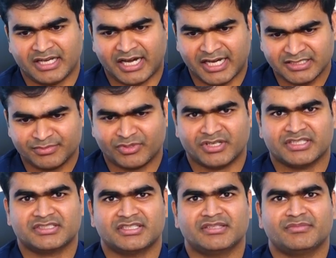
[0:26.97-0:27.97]
హార్ష్
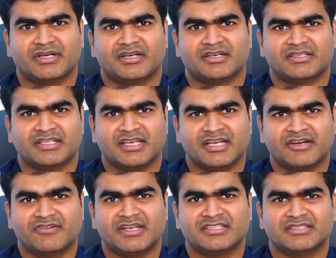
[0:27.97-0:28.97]
ప్రోడక్ట్స్ అంటే బాగా తెల్లగా
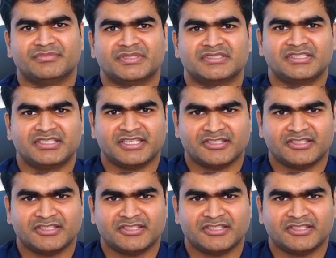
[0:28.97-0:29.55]
అవ్వాలని చెప్పేసి